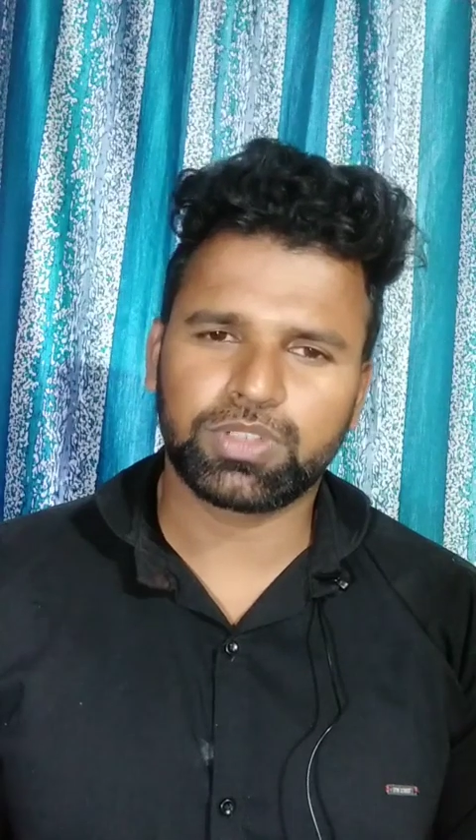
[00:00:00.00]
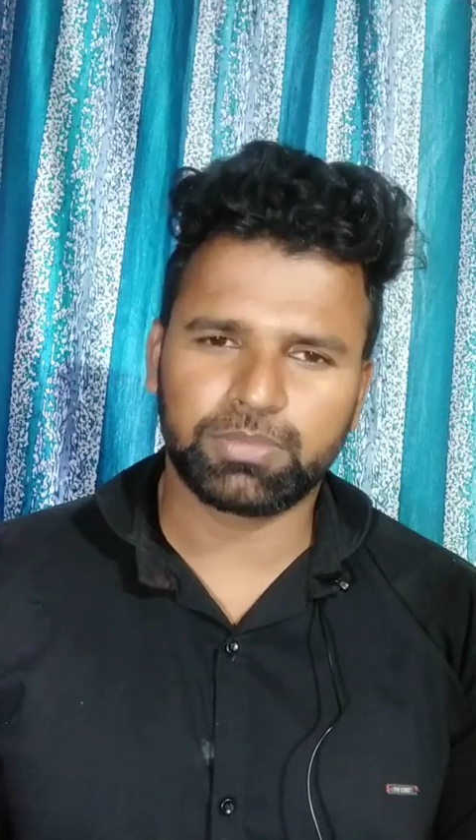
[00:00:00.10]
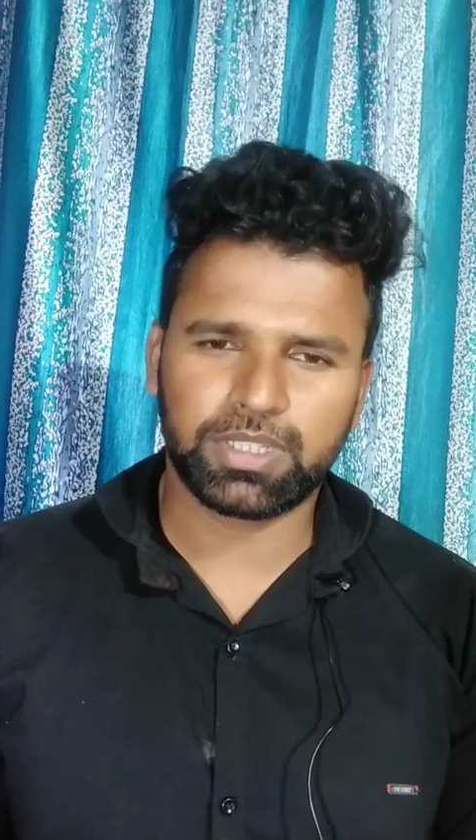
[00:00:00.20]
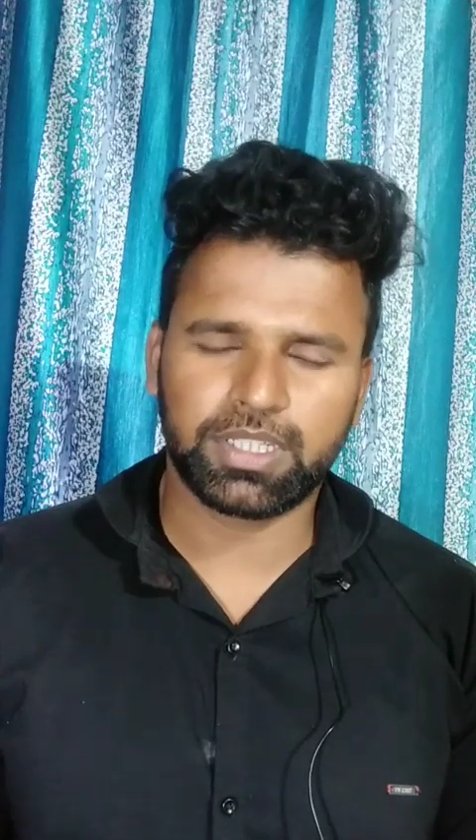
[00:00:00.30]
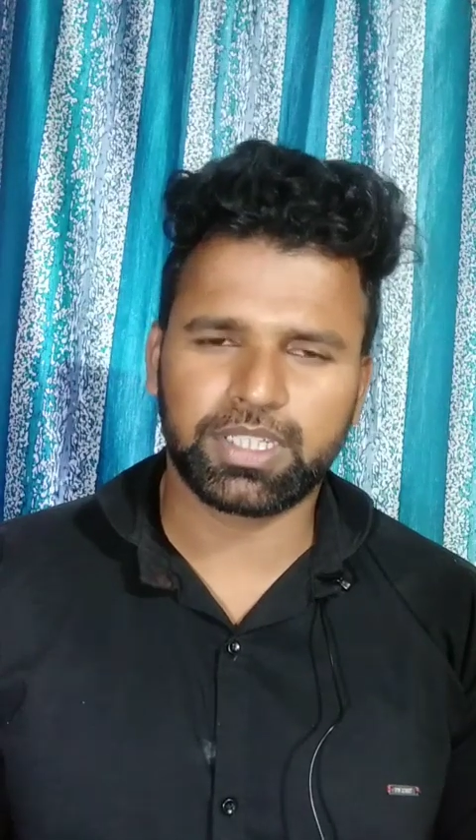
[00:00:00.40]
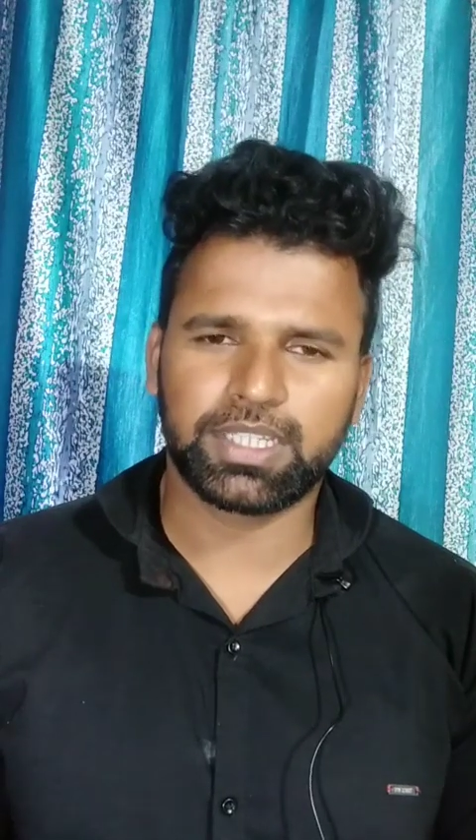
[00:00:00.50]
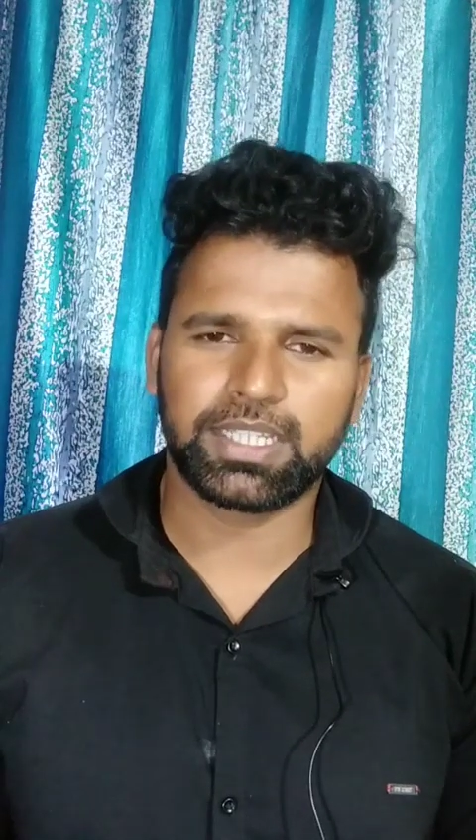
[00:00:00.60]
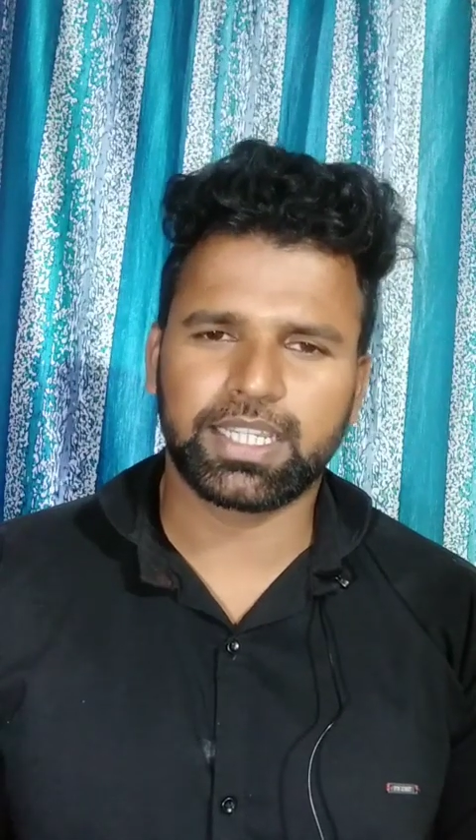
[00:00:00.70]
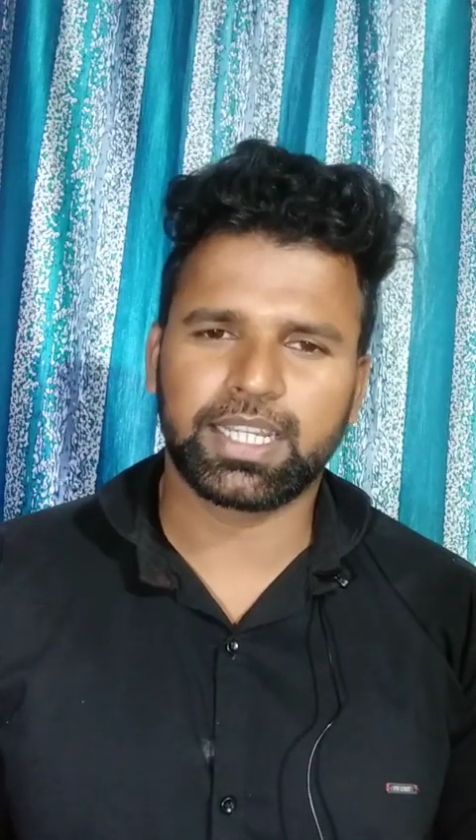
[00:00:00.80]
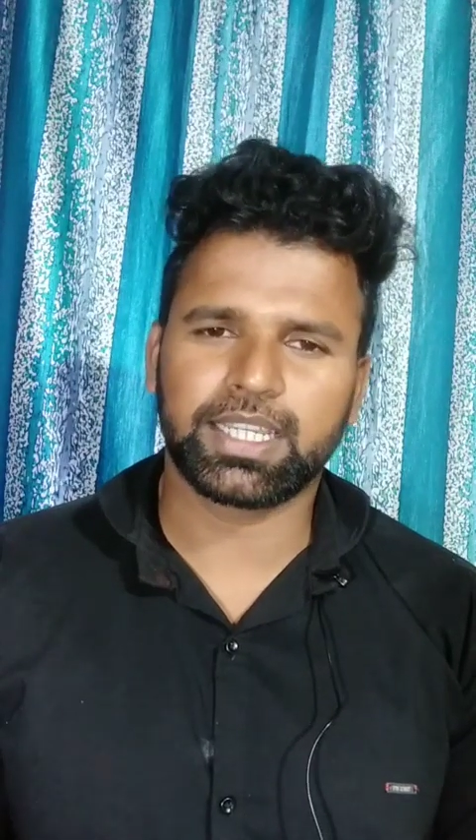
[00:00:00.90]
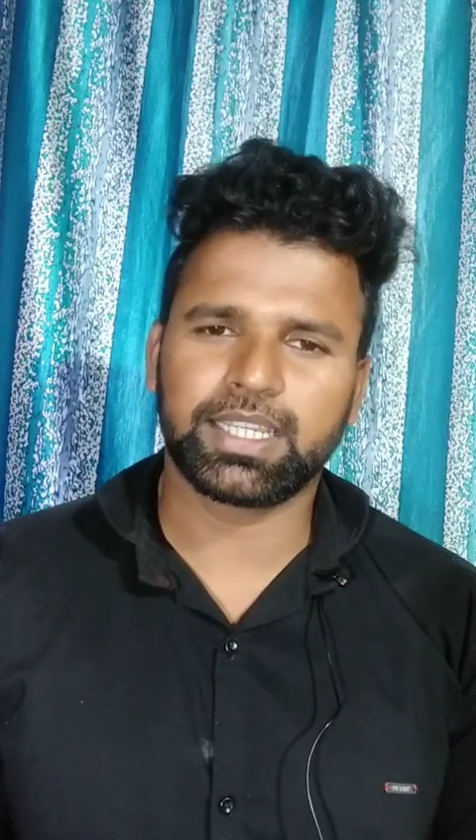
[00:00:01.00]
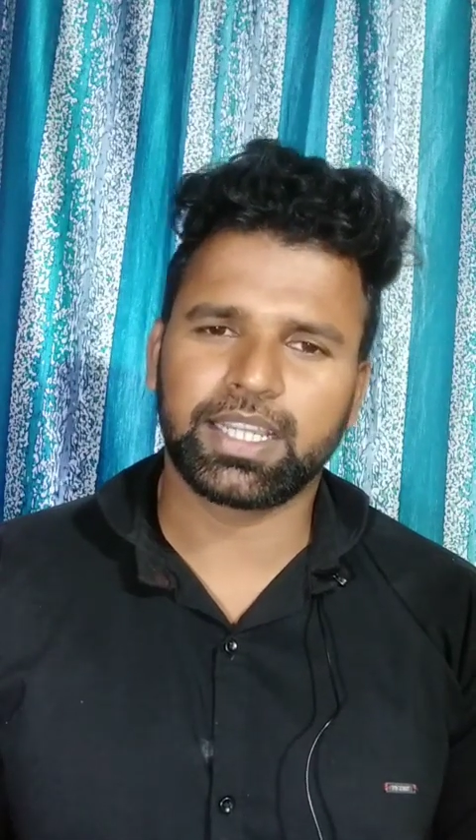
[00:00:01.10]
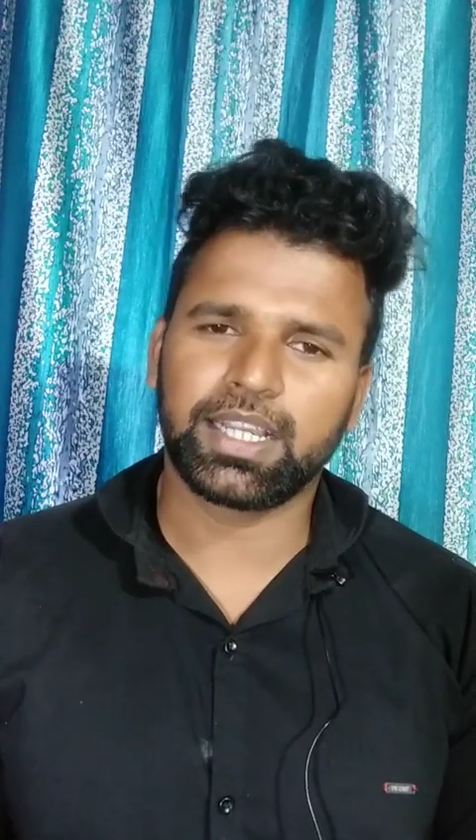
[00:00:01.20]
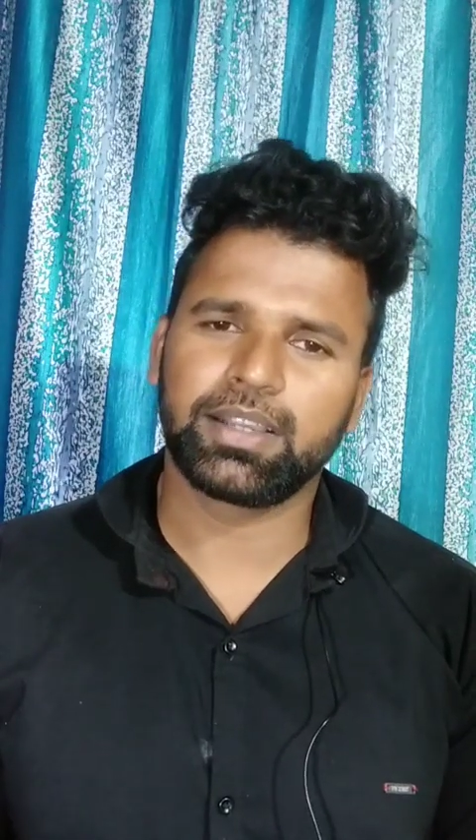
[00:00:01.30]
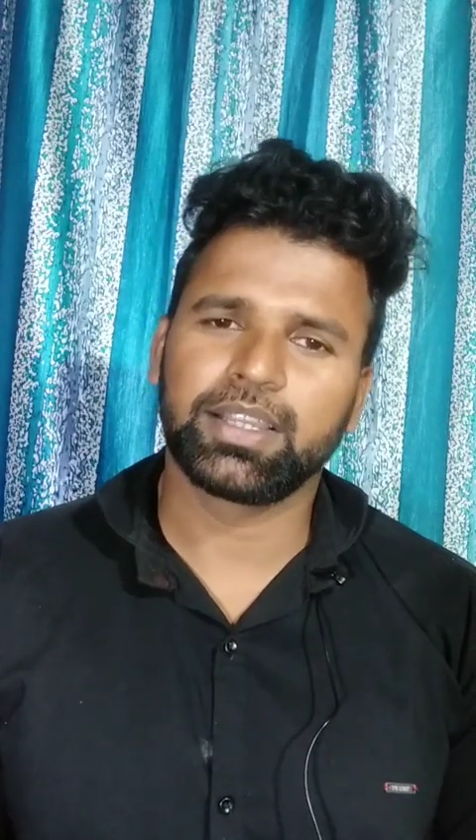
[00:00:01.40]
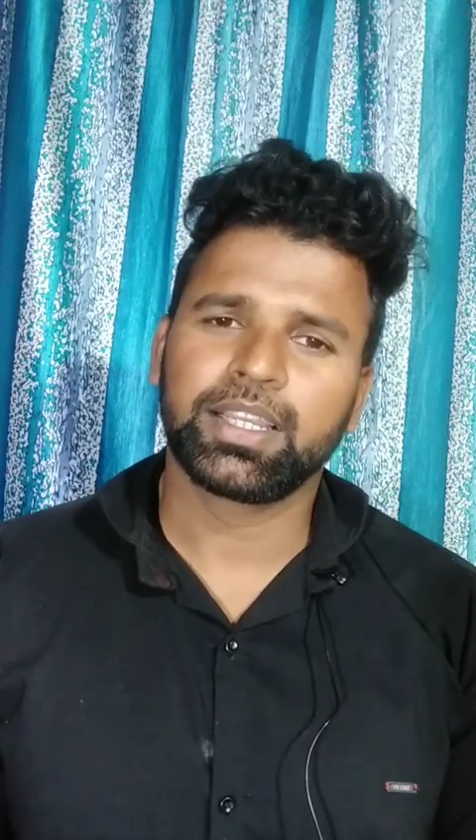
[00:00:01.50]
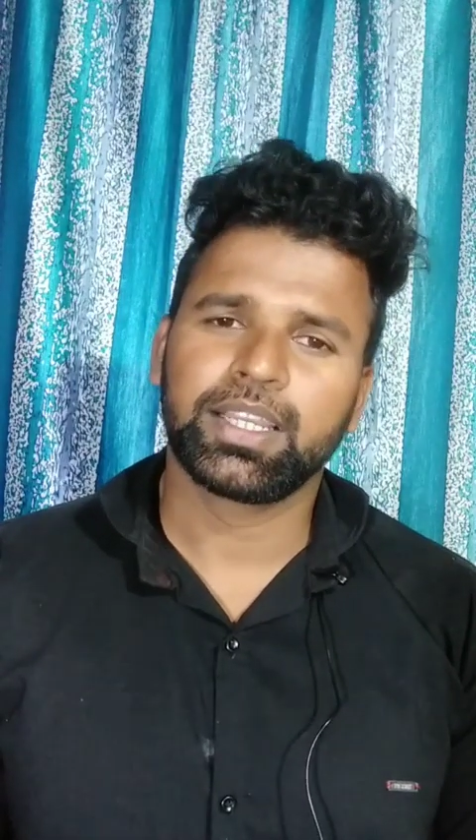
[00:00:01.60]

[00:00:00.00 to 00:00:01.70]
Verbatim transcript: समर्थन किया जा रहा है कि हाँ